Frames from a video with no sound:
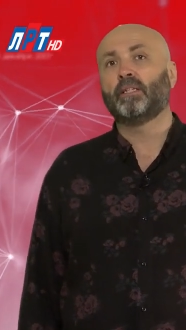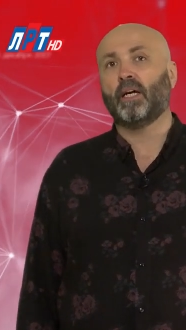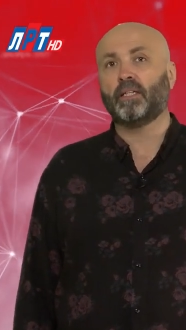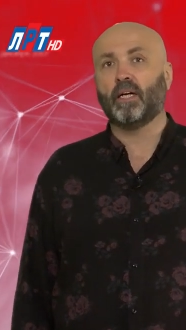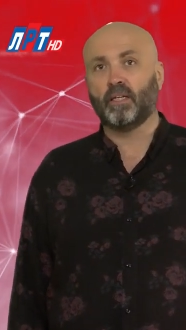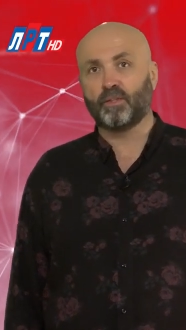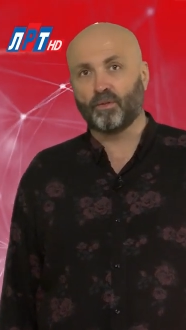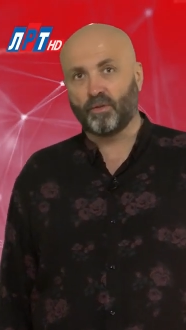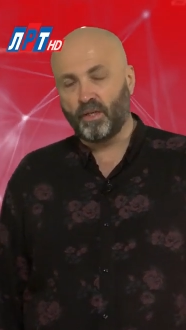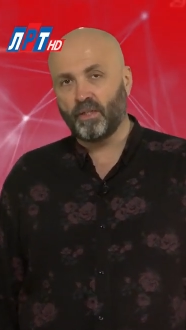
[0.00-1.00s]
тогда как
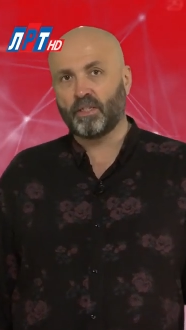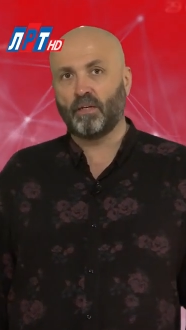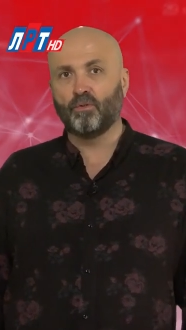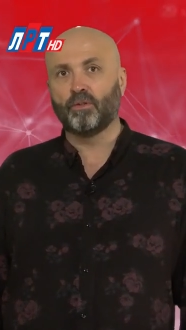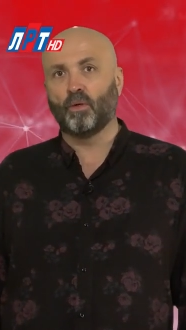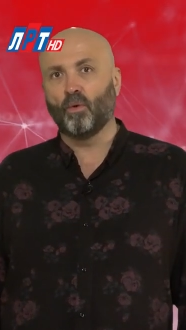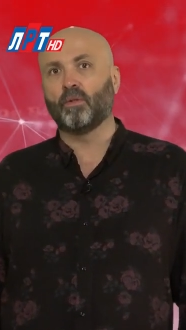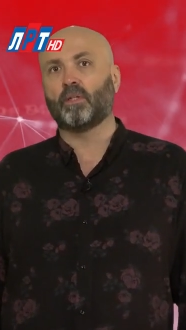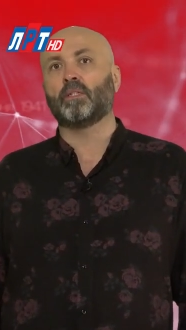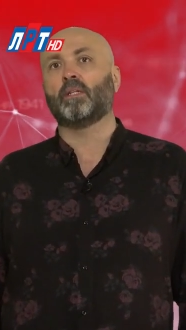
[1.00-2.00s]
другие заводы
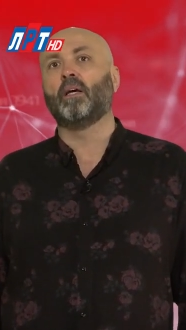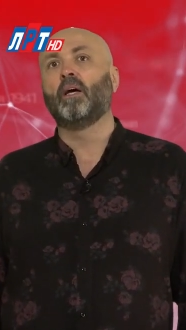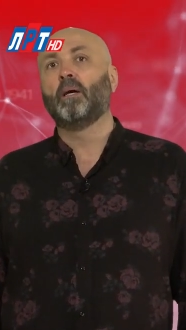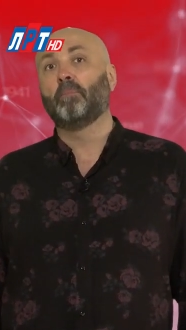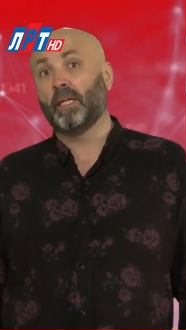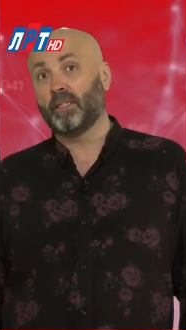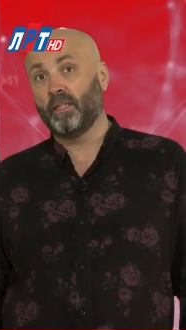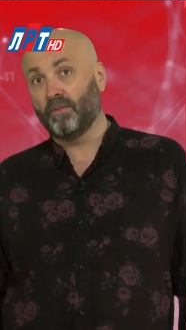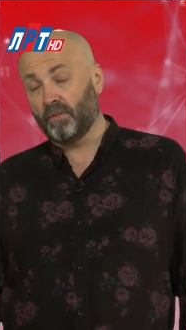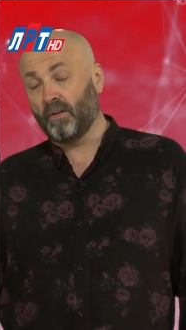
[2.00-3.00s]
отрасли
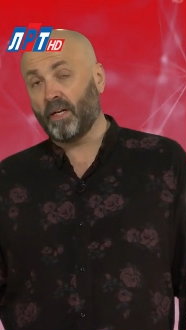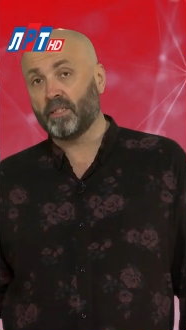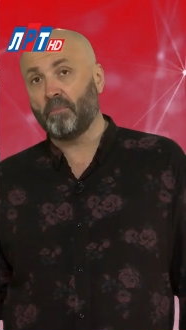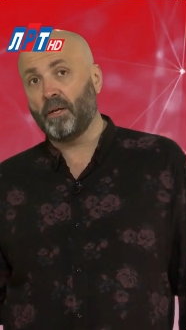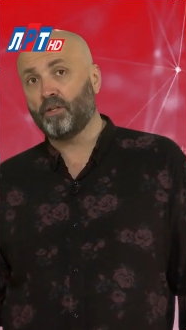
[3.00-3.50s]
платили в два раза